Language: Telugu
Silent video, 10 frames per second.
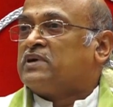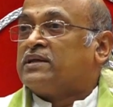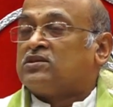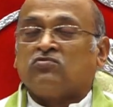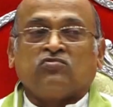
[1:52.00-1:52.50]

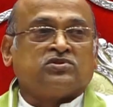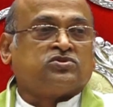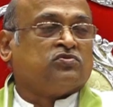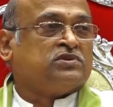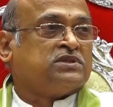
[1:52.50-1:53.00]
గీతం
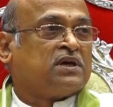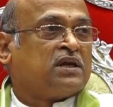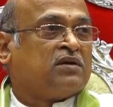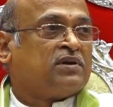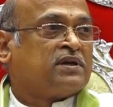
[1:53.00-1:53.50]

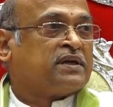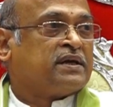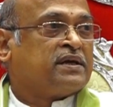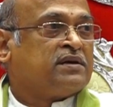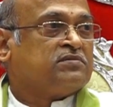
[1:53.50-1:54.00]
విశ్వవిద్యాలయం అంటే
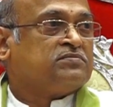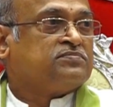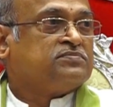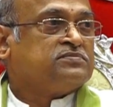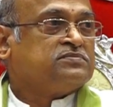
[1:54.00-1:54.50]

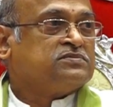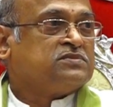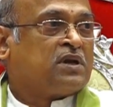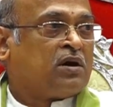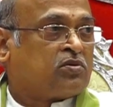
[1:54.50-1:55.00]

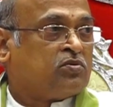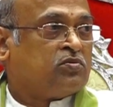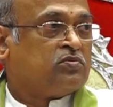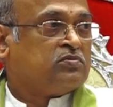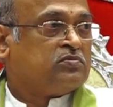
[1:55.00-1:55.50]
నాకు
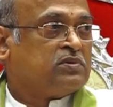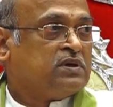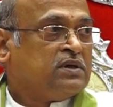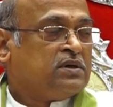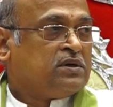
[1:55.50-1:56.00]

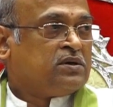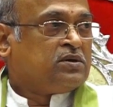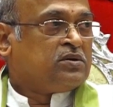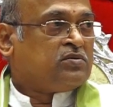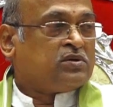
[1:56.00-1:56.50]

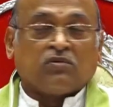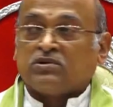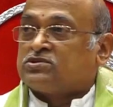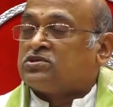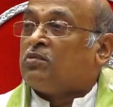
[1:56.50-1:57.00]

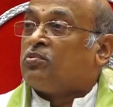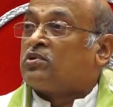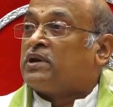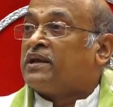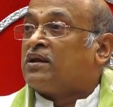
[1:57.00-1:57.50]

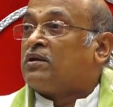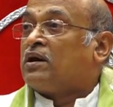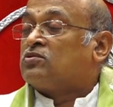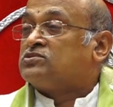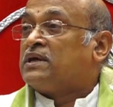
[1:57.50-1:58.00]
వ్యవస్థాపకులైన
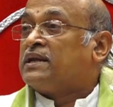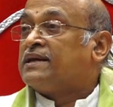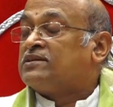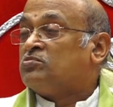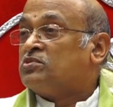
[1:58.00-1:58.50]
నాకు
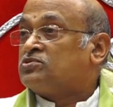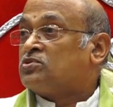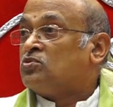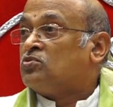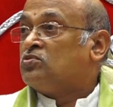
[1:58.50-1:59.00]
సన్నిహిత
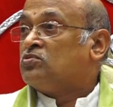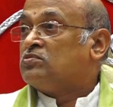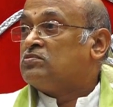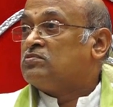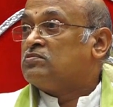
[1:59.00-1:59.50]
మిత్రుడు
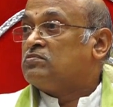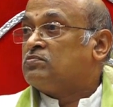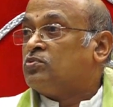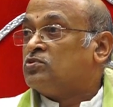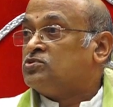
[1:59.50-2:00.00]

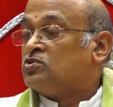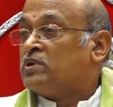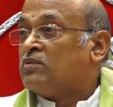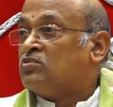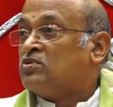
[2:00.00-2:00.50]

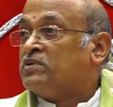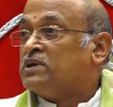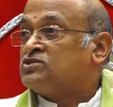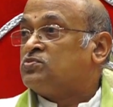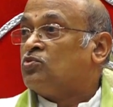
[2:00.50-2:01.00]
పూజ్యులు
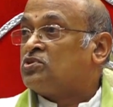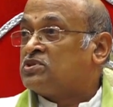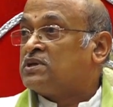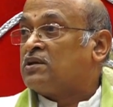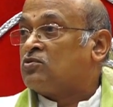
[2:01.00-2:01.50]
ఎంబీబీఎస్
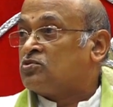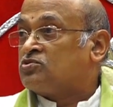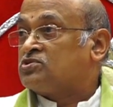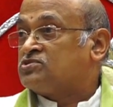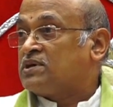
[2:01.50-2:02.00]
మూర్తి గారు
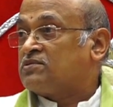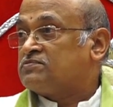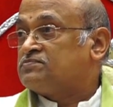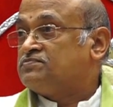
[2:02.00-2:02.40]
గుర్తొస్తారు